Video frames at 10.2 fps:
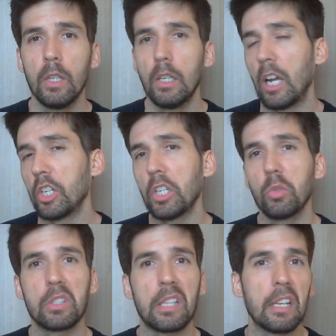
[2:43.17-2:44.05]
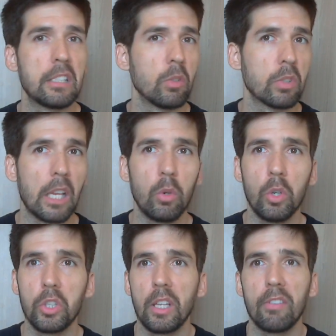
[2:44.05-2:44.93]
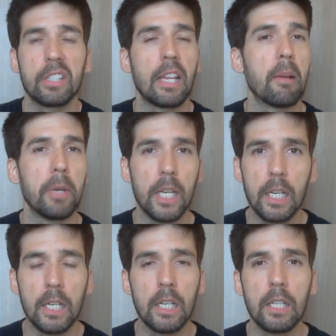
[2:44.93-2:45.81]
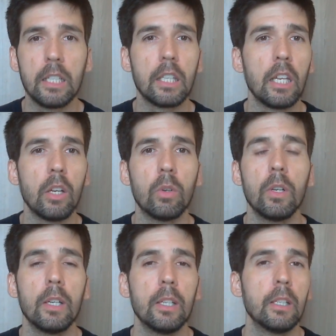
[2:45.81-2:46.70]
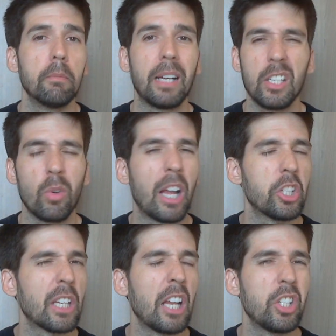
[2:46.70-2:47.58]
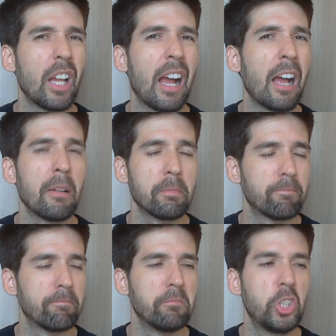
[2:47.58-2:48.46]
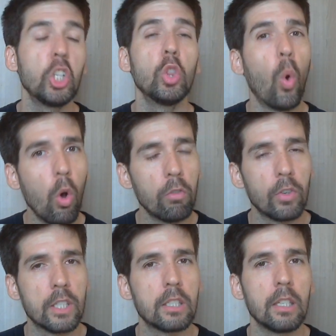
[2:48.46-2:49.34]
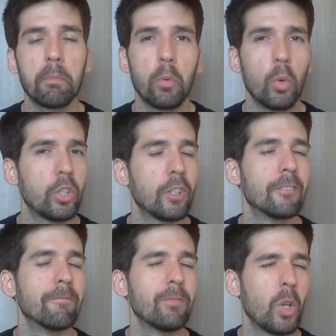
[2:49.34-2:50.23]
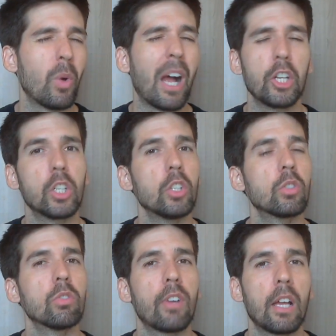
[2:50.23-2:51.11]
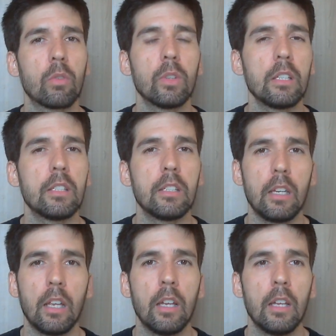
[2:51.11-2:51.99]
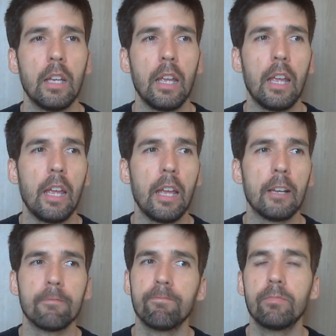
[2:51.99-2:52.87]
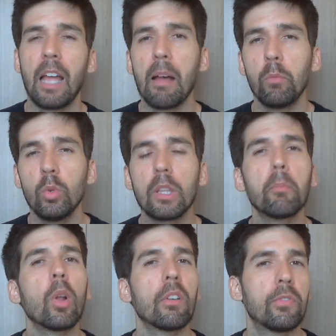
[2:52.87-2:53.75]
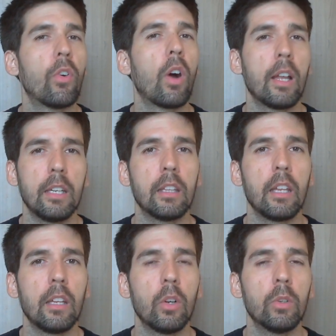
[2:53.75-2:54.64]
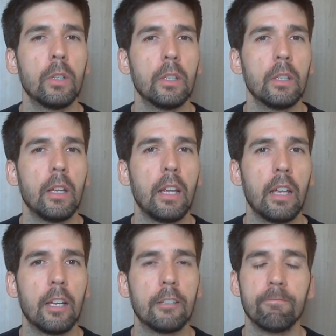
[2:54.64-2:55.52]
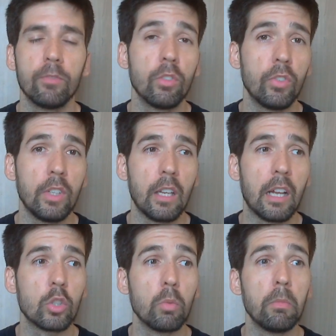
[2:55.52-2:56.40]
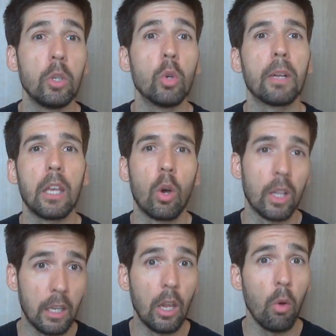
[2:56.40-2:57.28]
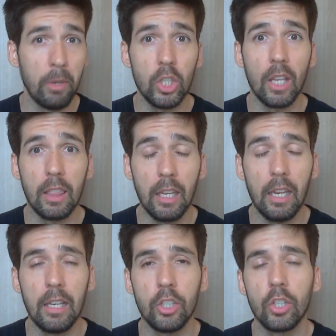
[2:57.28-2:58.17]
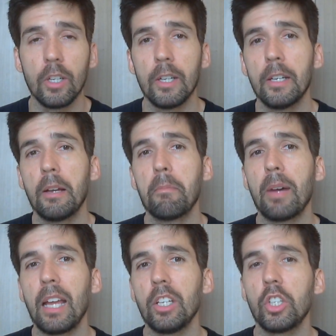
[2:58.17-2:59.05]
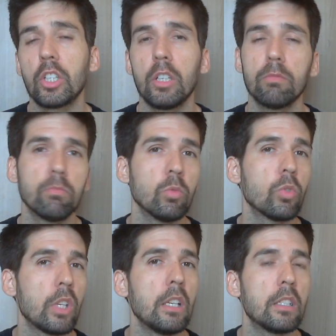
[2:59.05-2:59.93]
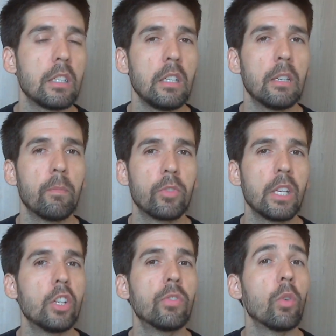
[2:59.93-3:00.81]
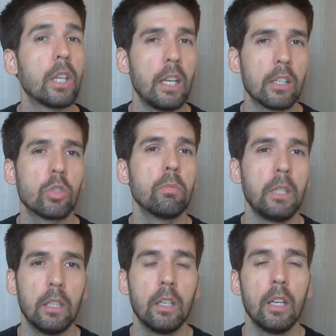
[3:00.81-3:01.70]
Acho que não sai, se não sair hoje, deve sair amanhã, entendeu? Mas eu acho que adiar de novo, assim, poxa, eu acho que isso não vai acontecer. É, dá muita bola fora, entendeu? É, enfim, assumir uma derrota que realmente é deles, mas que eu não sei se, se eles vão querer assumir.